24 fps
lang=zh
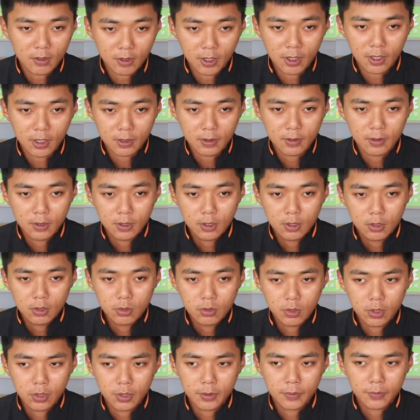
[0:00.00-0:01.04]
对，
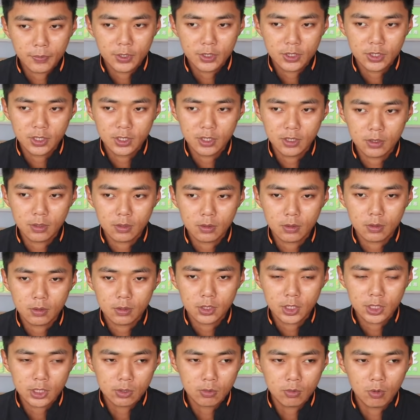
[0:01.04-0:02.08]
嗯，毕竟
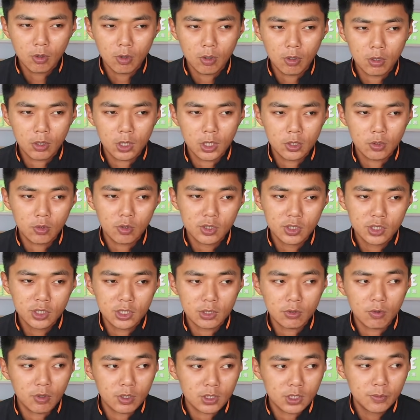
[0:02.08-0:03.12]
其实我很多事
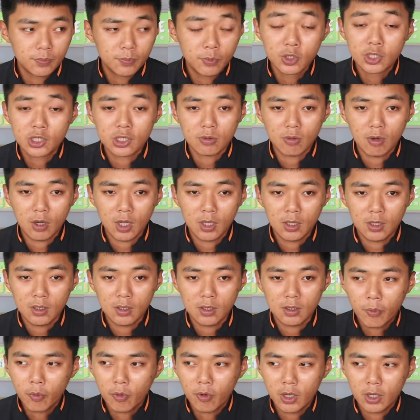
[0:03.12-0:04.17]
情我是不喜欢，
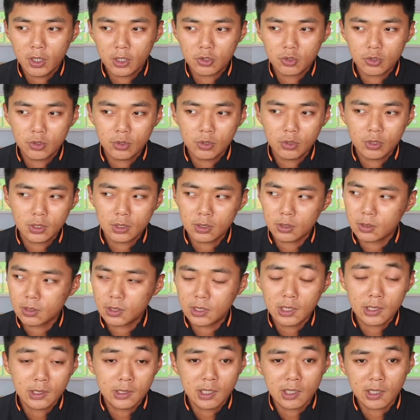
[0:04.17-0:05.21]
我不会去
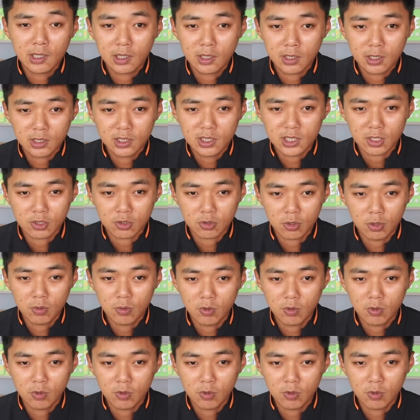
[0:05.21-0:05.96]
跟任何人讲说